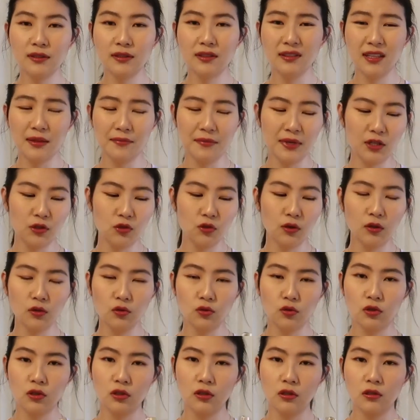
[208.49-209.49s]
经典面霜
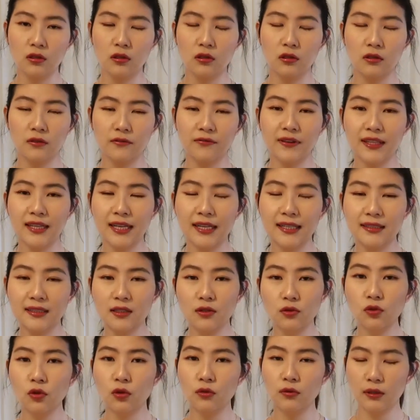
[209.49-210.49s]
就是放在一
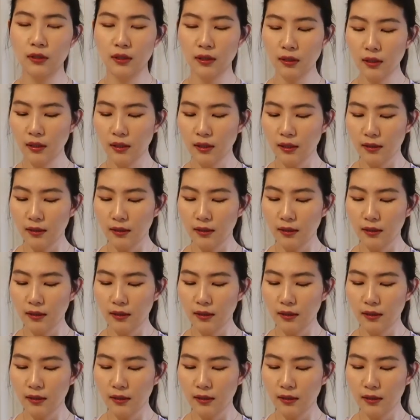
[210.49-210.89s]
起用的。